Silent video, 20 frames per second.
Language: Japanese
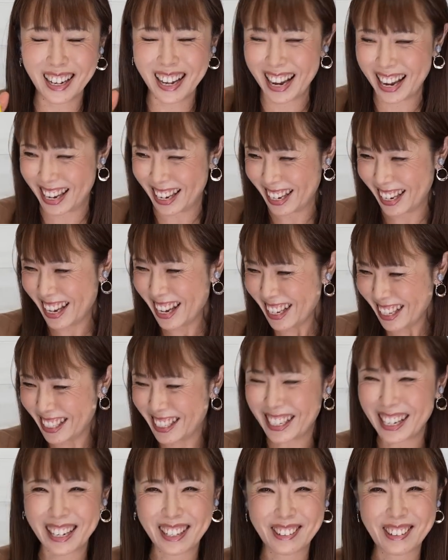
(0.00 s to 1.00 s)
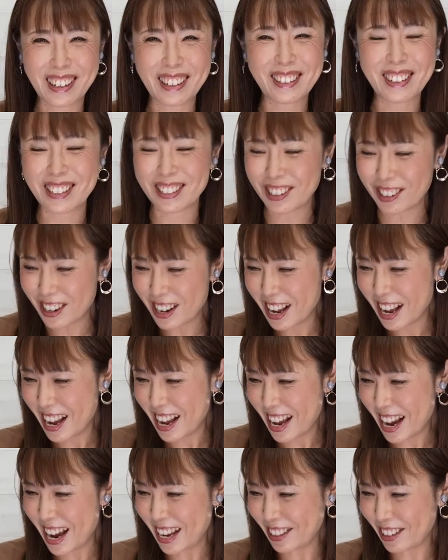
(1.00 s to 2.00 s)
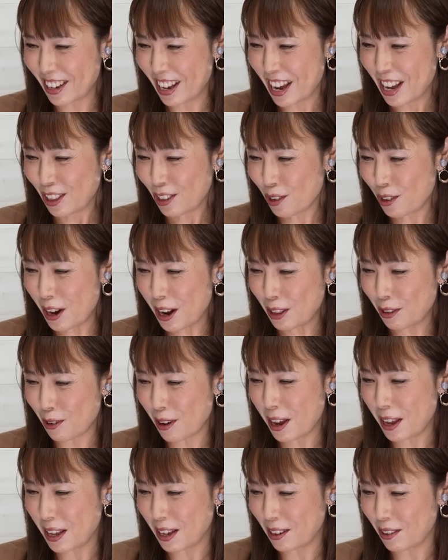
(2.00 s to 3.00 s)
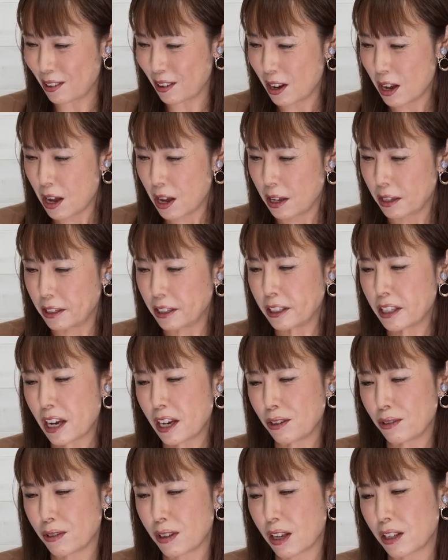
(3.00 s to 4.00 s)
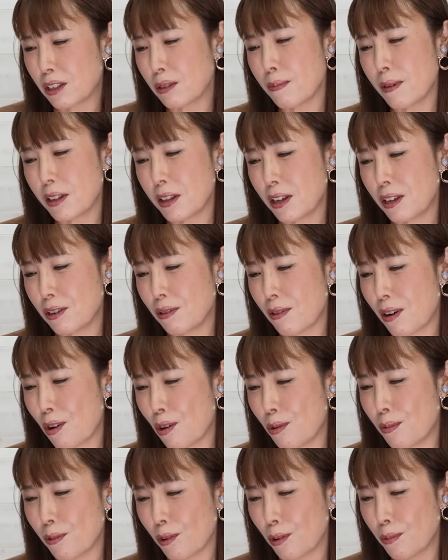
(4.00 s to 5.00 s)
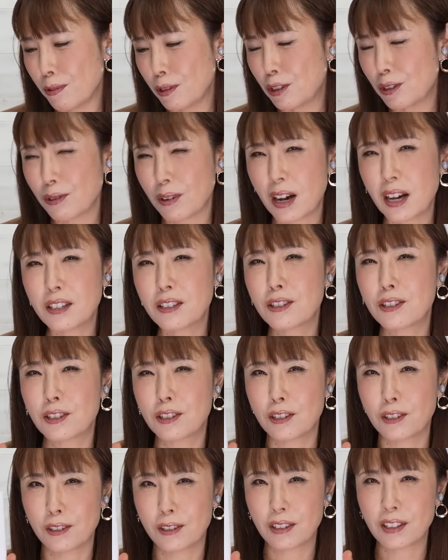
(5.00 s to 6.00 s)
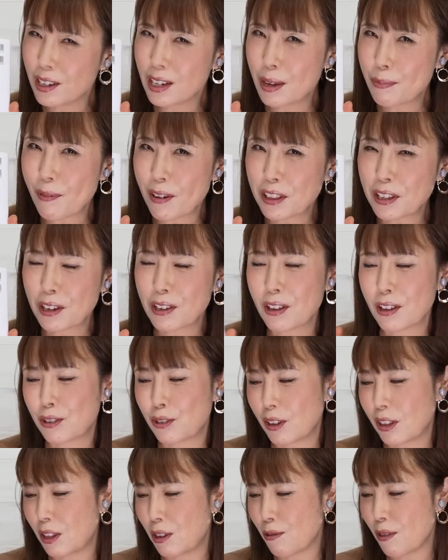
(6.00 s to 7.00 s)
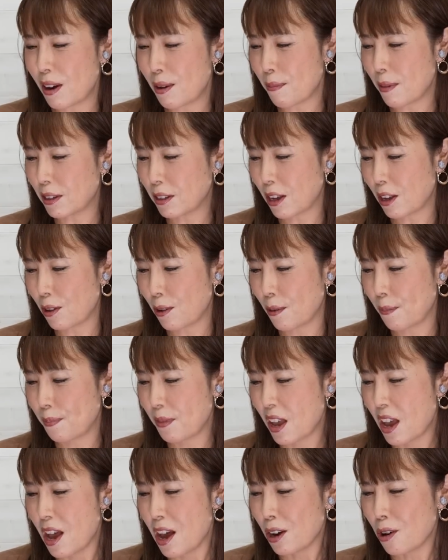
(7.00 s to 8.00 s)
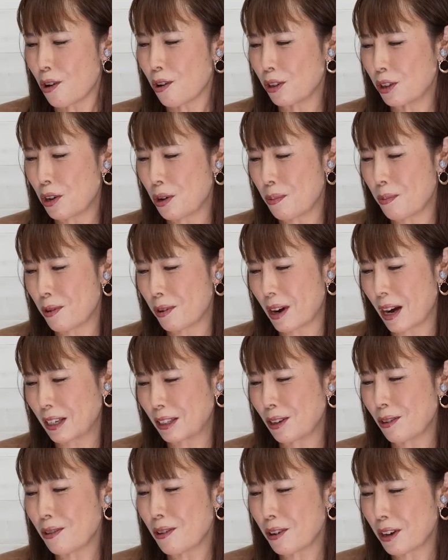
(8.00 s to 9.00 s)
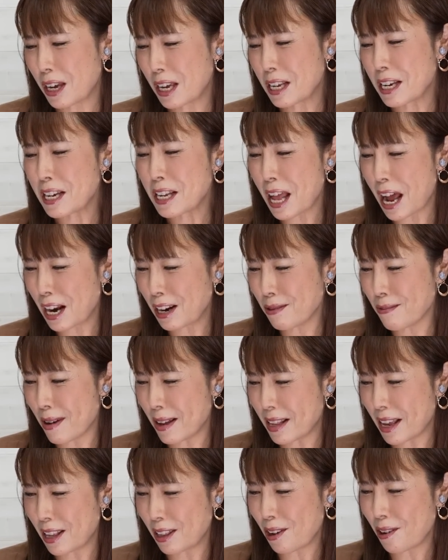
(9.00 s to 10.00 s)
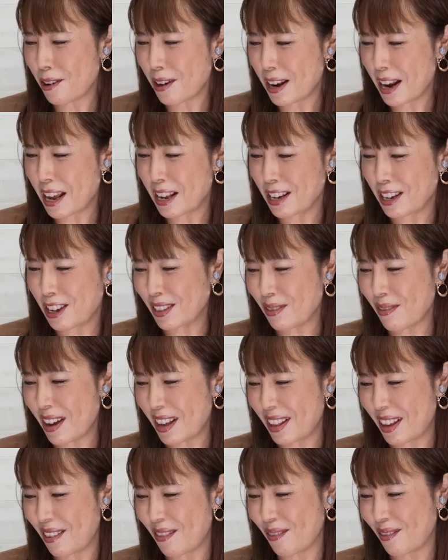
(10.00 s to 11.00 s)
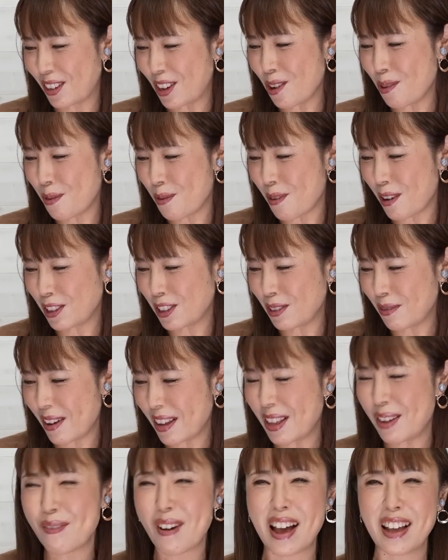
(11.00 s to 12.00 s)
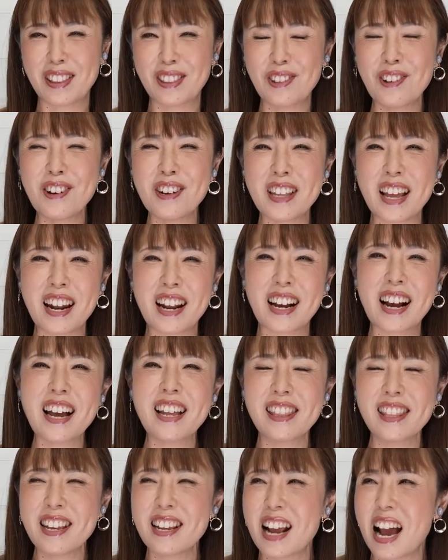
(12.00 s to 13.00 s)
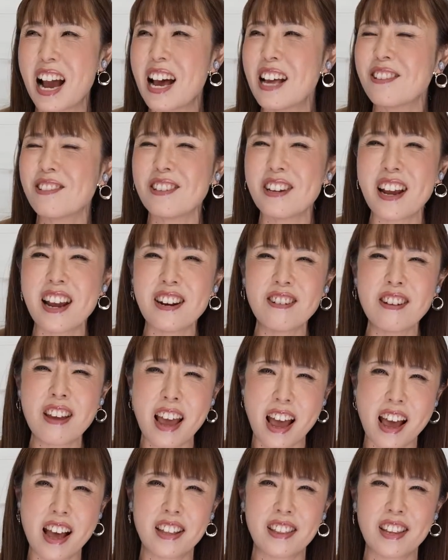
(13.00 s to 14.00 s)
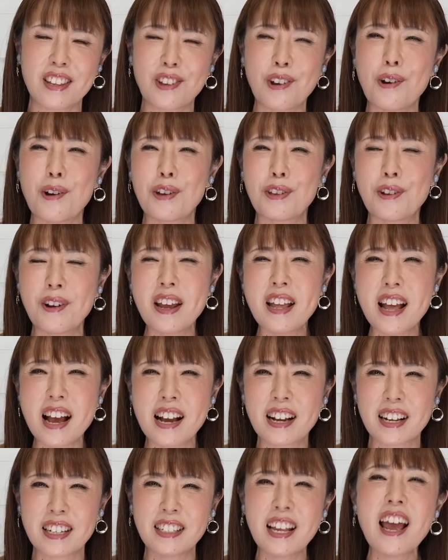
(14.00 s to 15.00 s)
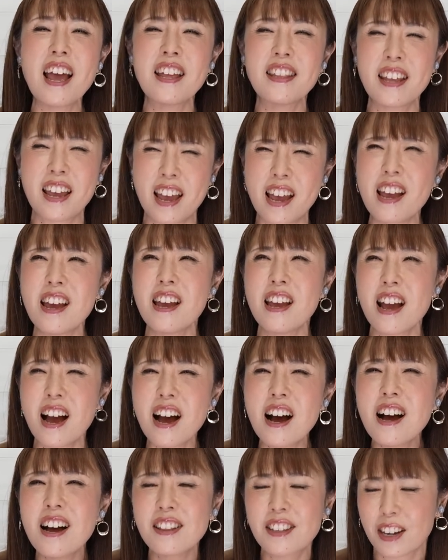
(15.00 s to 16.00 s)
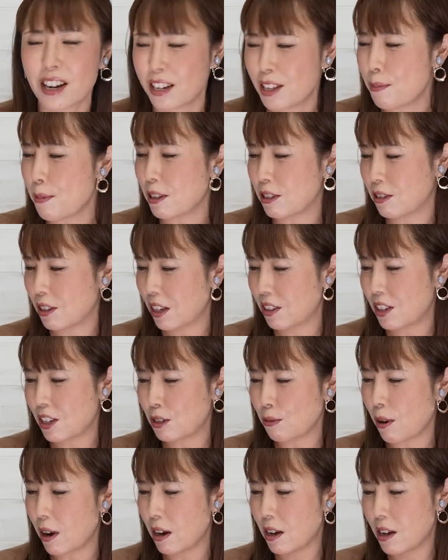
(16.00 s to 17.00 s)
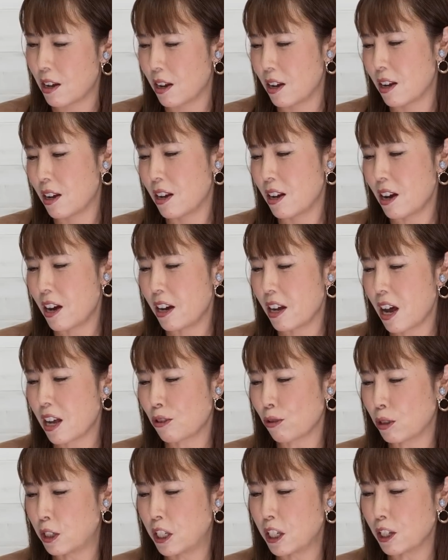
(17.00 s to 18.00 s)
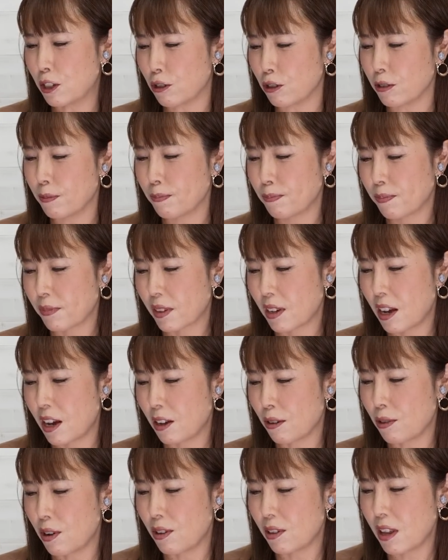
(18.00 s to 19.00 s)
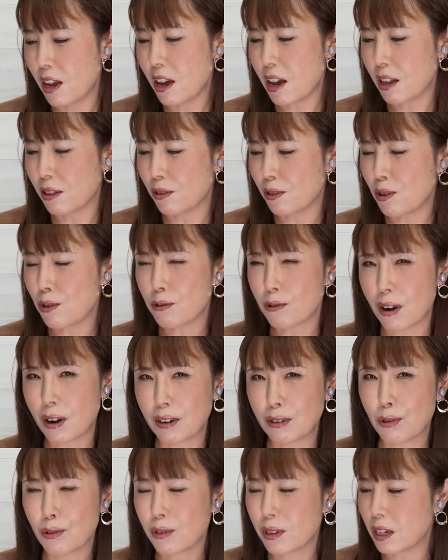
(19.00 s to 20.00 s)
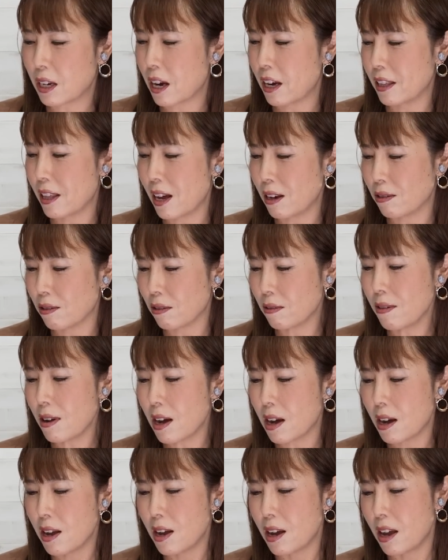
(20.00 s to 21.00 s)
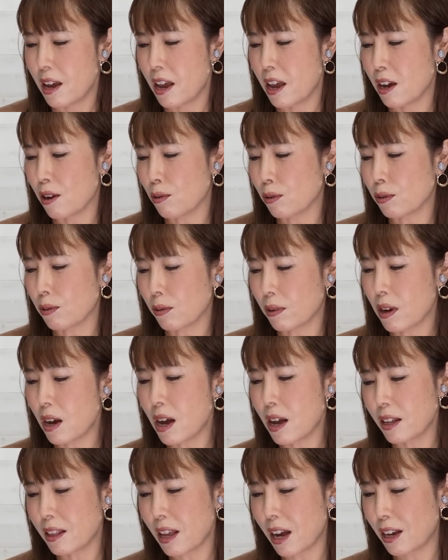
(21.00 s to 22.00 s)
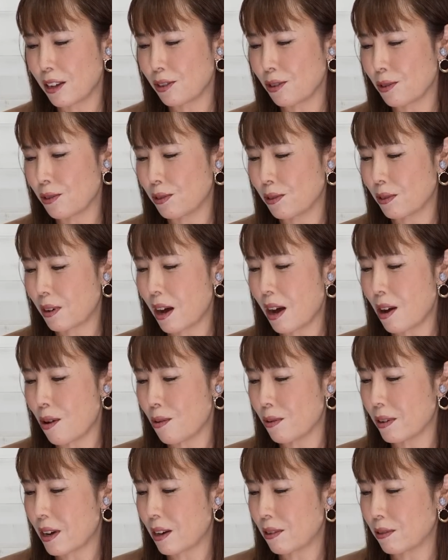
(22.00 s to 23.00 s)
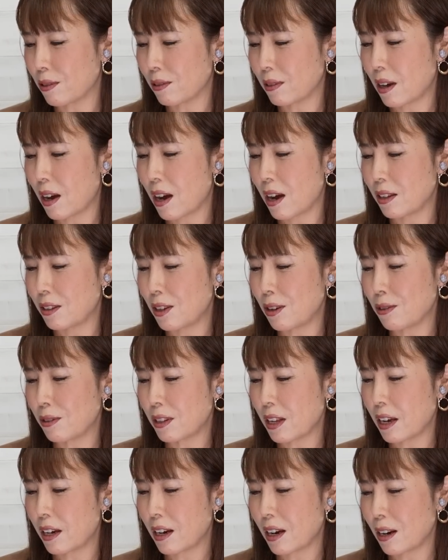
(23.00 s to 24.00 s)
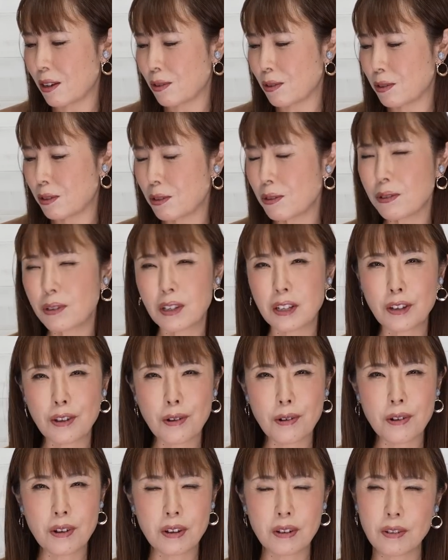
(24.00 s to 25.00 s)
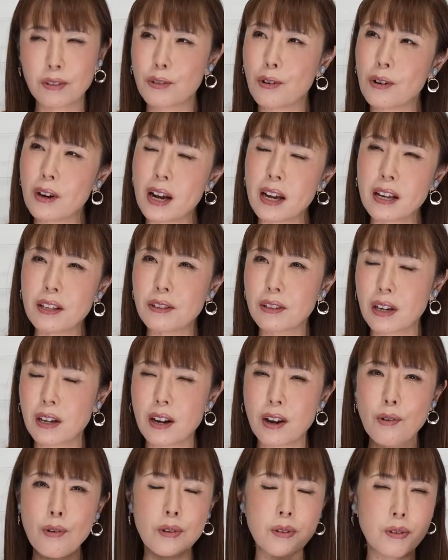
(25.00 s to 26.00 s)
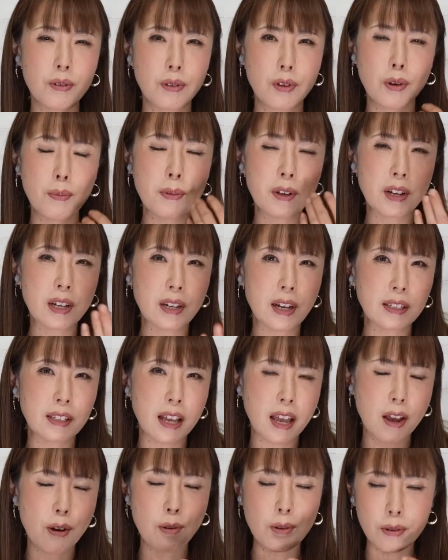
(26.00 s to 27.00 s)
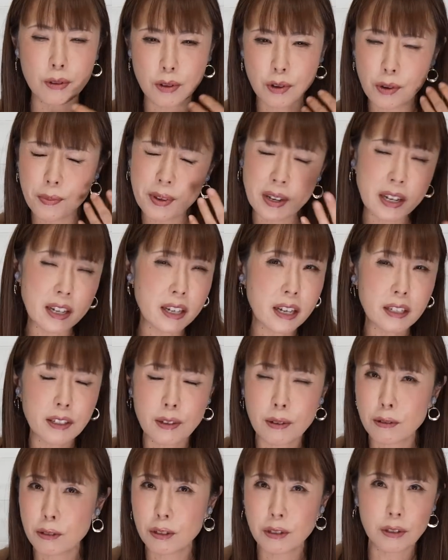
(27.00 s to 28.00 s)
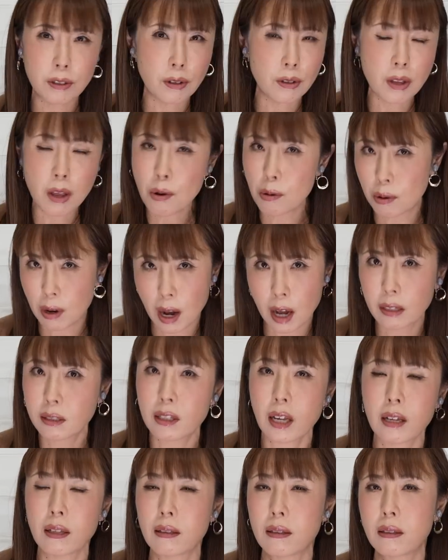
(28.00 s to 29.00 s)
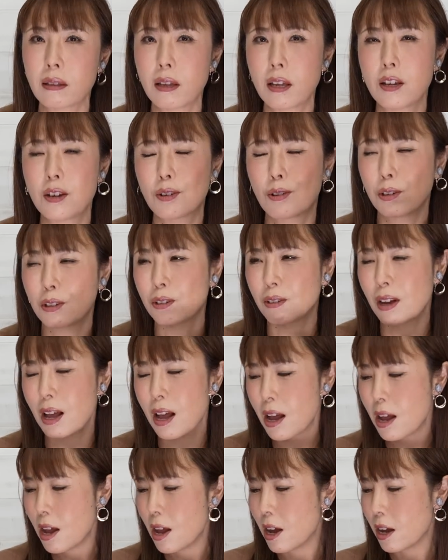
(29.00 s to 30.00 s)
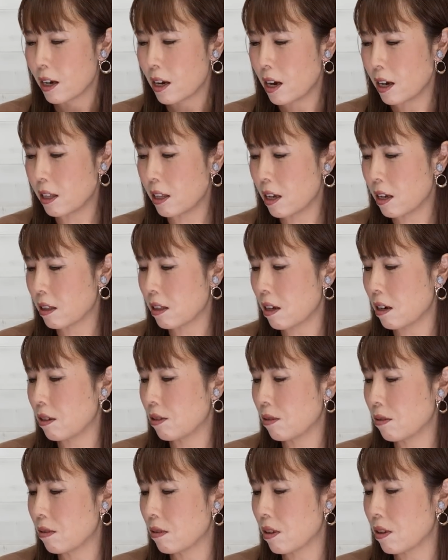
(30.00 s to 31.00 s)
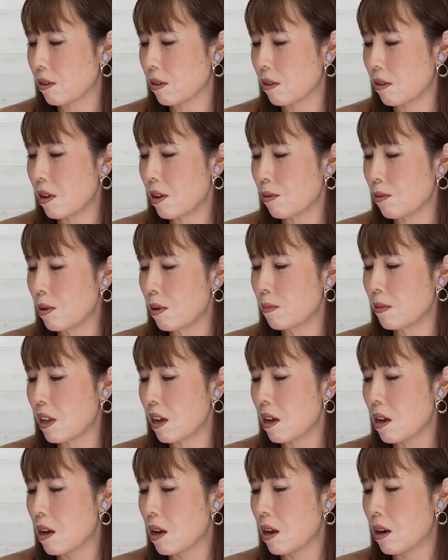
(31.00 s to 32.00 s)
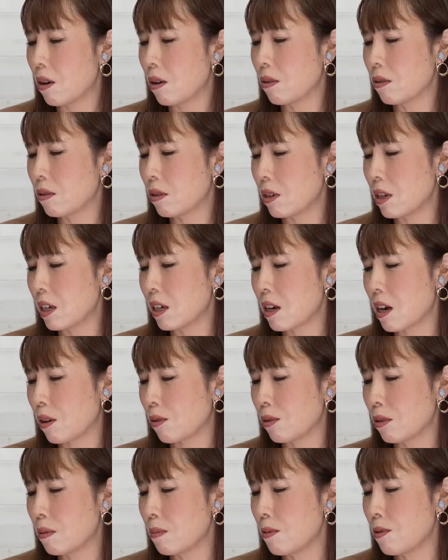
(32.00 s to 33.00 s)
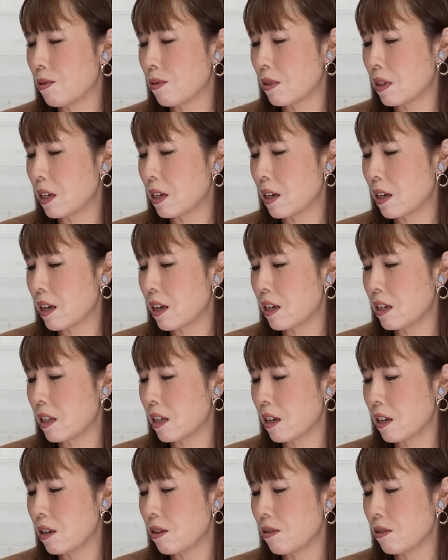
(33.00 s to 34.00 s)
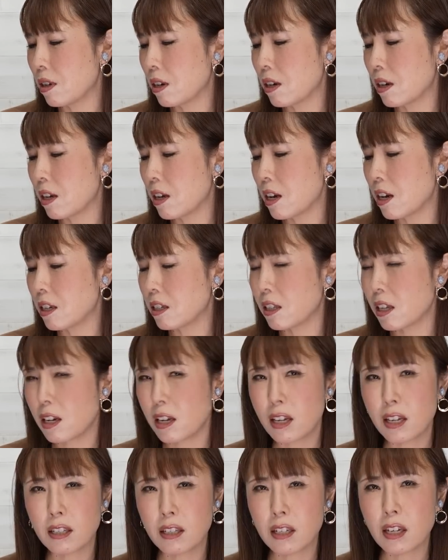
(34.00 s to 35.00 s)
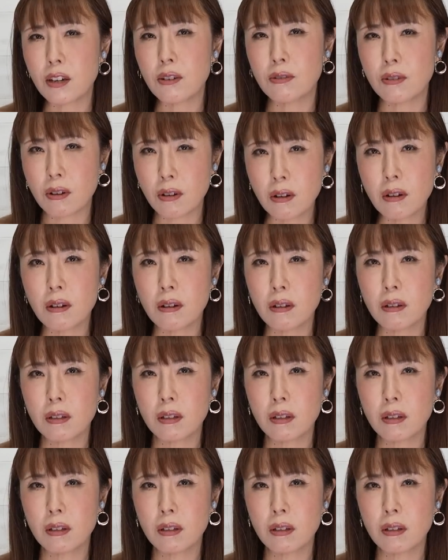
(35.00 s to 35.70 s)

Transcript: はい力抜けるでしょ、はい、次トイレトレーニング2歳の夏までにはおむつを外す一般的にはそうやって言われますけど子供がその気になるまでトイレに行くまで興味持つまで待っといたら勝手に外れるやんってトイトレなんかせんでええよって書いてます私は。はい、あとチーク、えこれはねあのよくある本に書いてあるのは英語とか体操とか音楽とか0歳からの総教育5ヶ月から本の読み聞かせ絵本の読み聞かせをするとねお母さんっていうことが書いてあったりするんですけどねこれもね本人が子供本人がやりたい言うてからやらせたらいいんちゃうの